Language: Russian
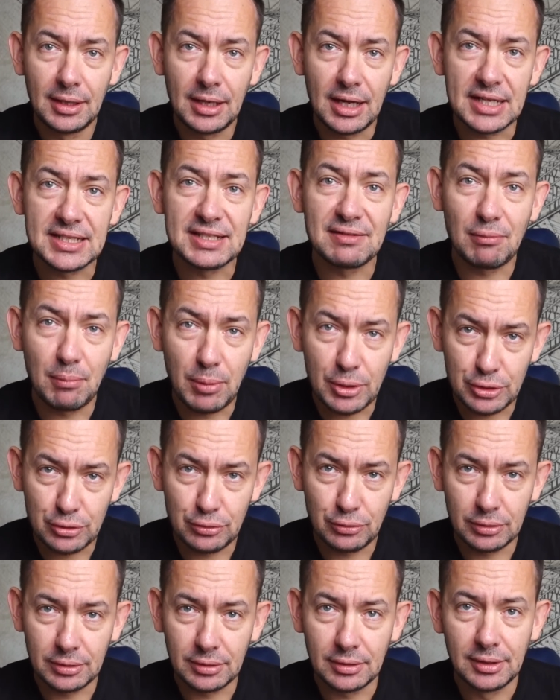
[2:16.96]

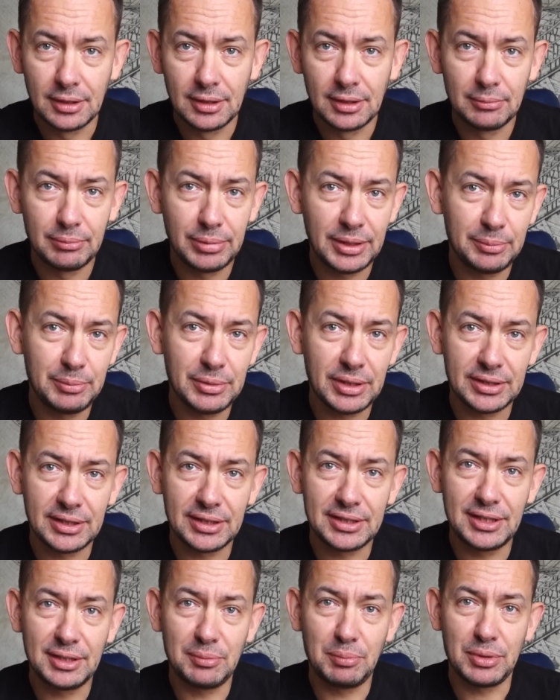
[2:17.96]
освобожден
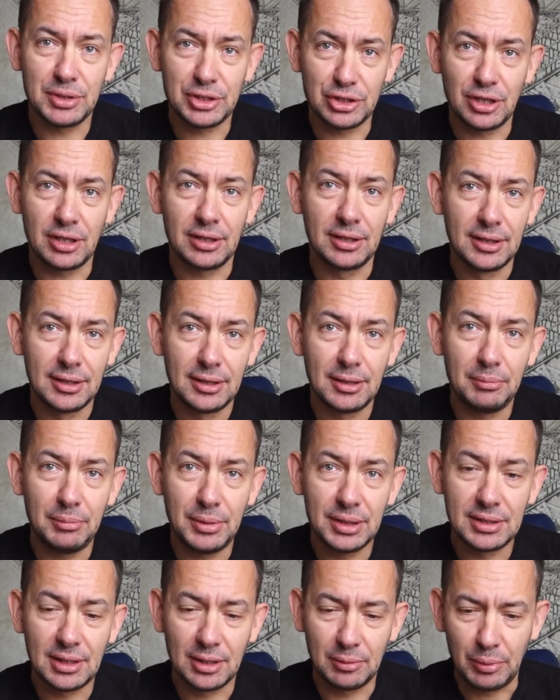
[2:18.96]
примерно теми же
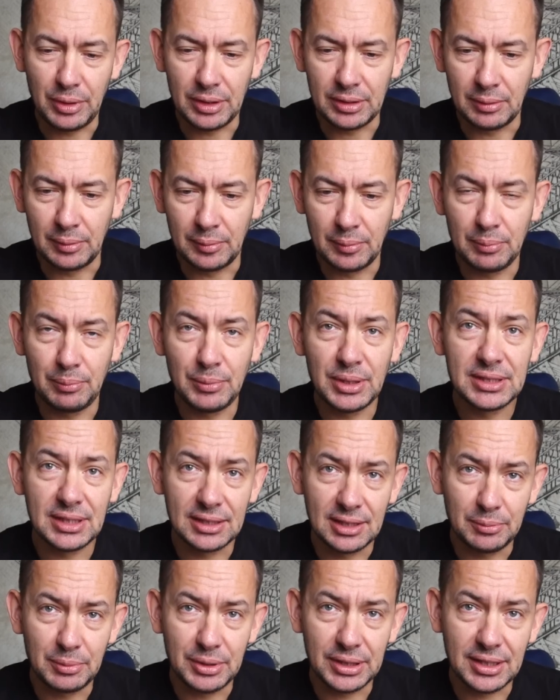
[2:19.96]
методами,
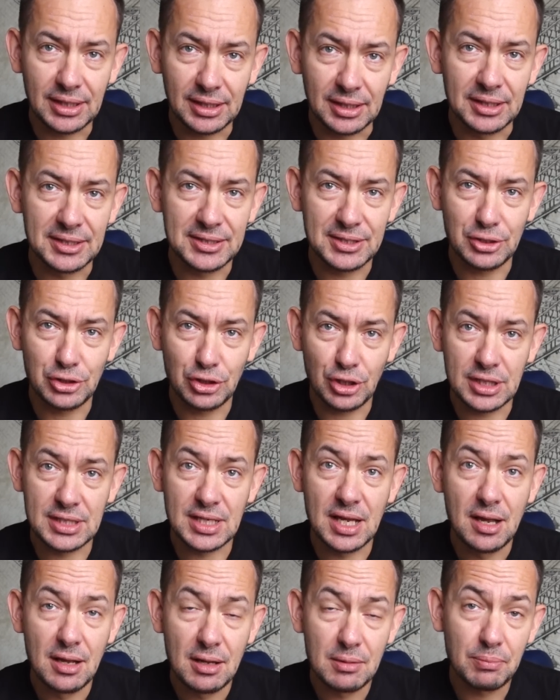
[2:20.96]
методами как
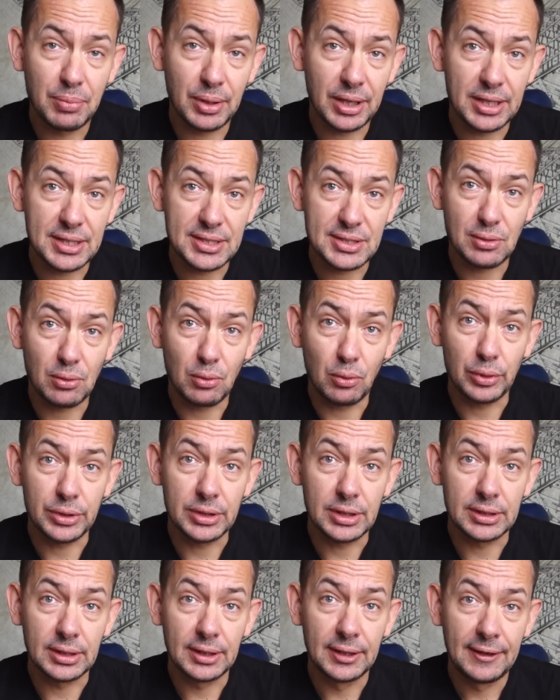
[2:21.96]
сейчас
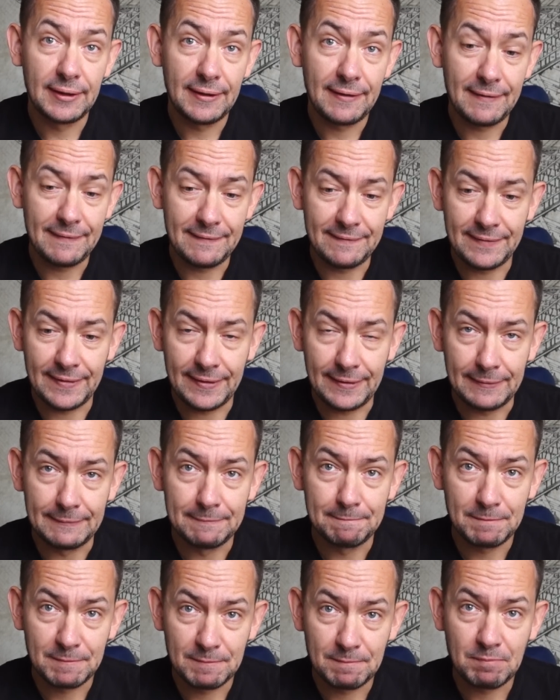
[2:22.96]
происходит в
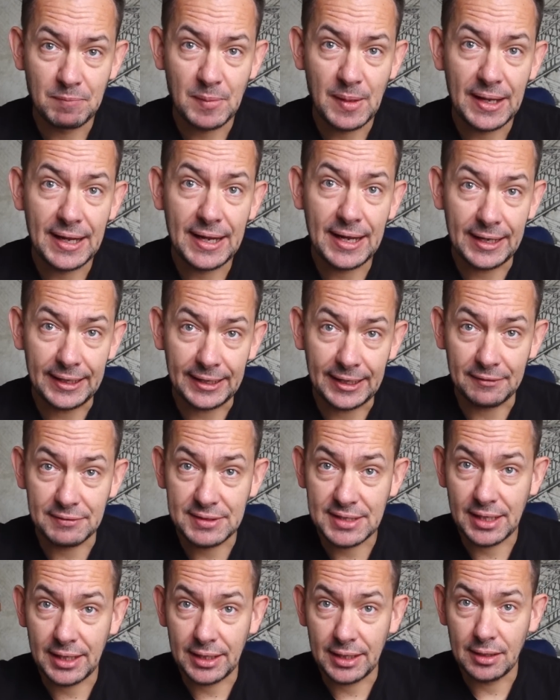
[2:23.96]

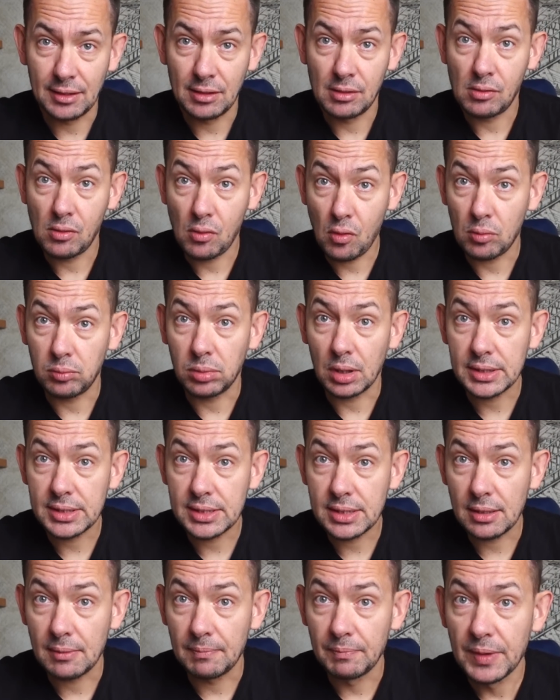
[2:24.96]
Харьковской
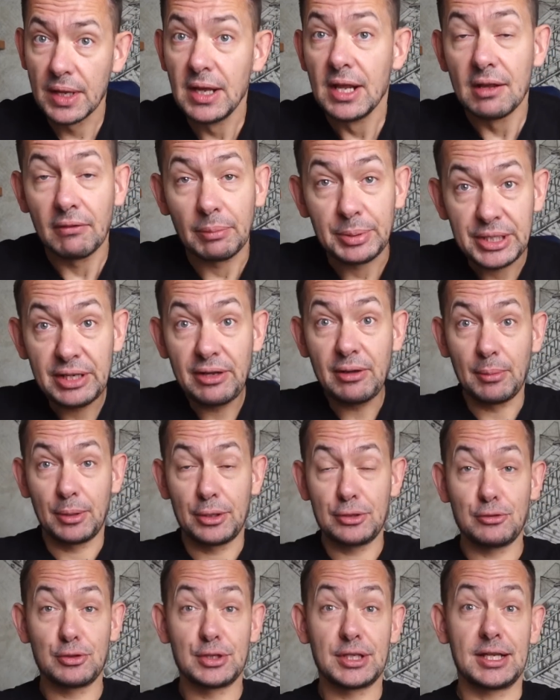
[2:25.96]
области. Вообще, я вам
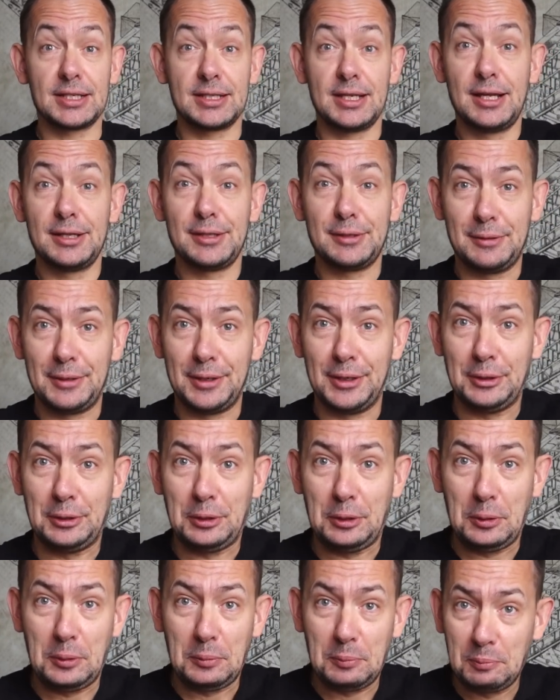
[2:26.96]
хочу сказать,
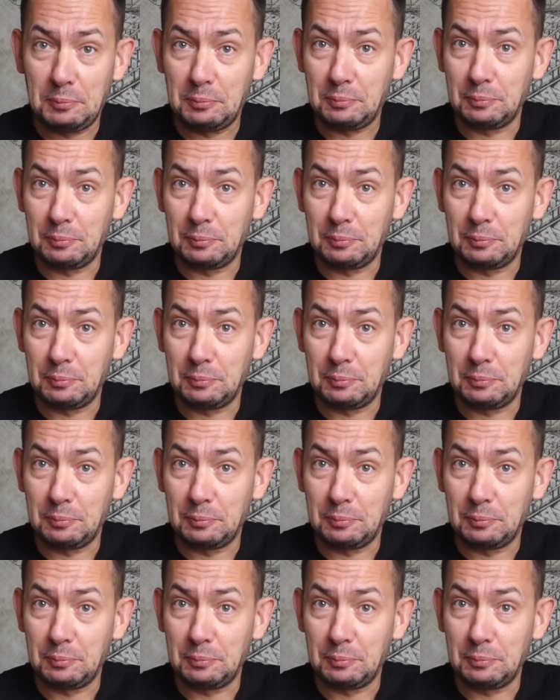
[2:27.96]
а,